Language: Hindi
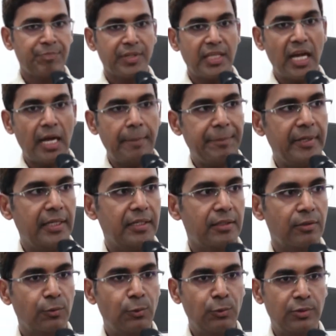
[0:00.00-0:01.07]
यहाँ पे
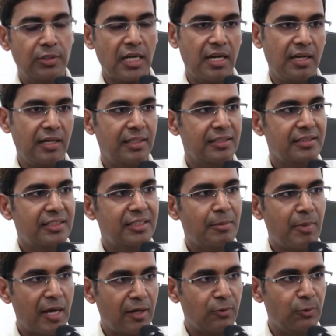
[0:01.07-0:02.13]
गुटखा
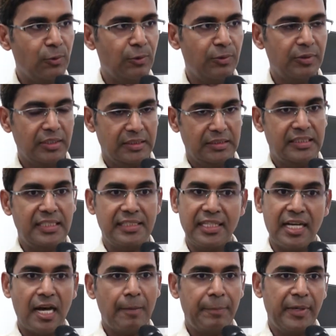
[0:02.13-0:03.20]
तंबाकू जैसे
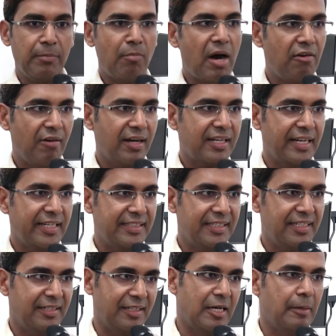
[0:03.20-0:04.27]
यहाँ पे मावा कहते
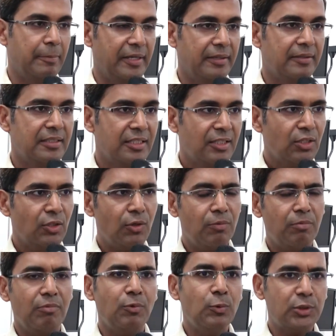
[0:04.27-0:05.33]
हैं यहाँ पे तो
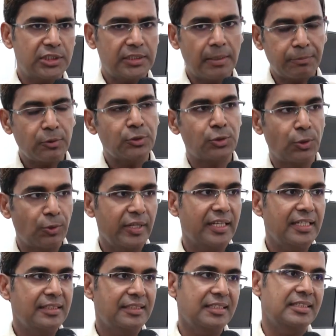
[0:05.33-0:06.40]
उस सबको
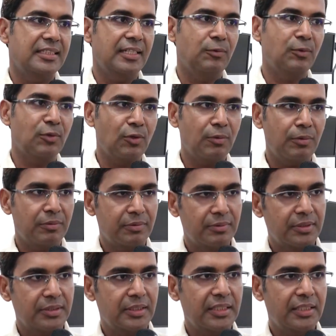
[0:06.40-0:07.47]
छोड़ें जिससे उनको
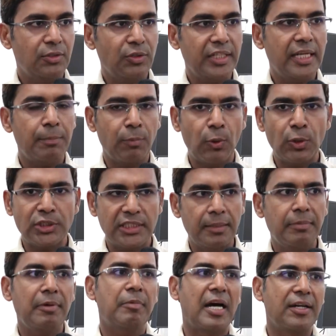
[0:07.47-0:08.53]
क्योंकि ये बहुत सी
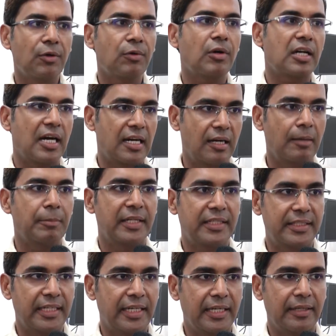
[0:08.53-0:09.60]
बीमारियों का कारण
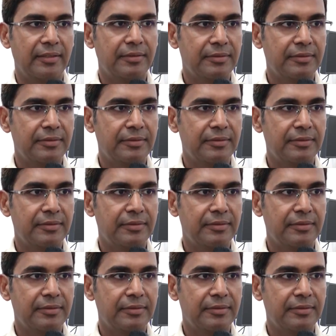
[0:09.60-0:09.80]
बनते हैं